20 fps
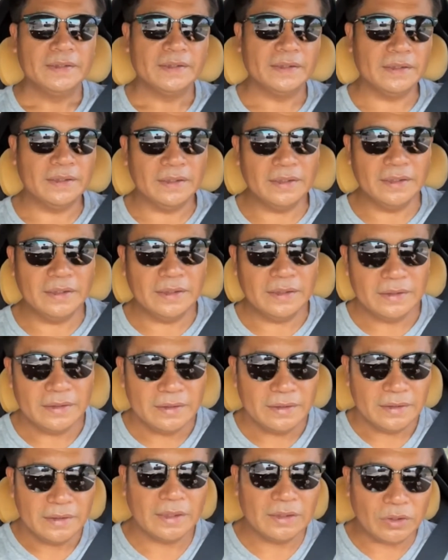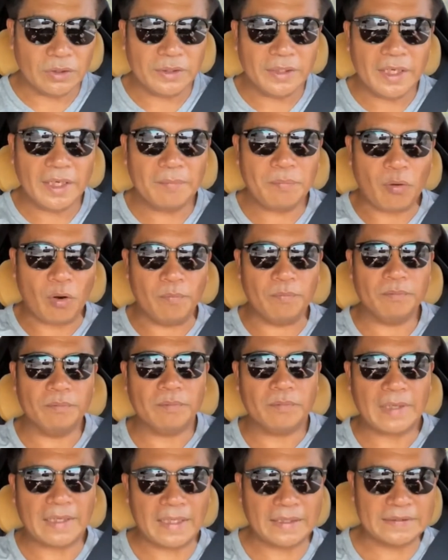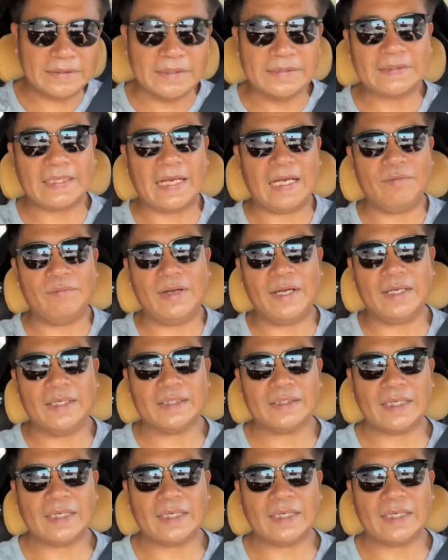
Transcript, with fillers: คือคือตอนนี้ผมกำลังศึกษาว่า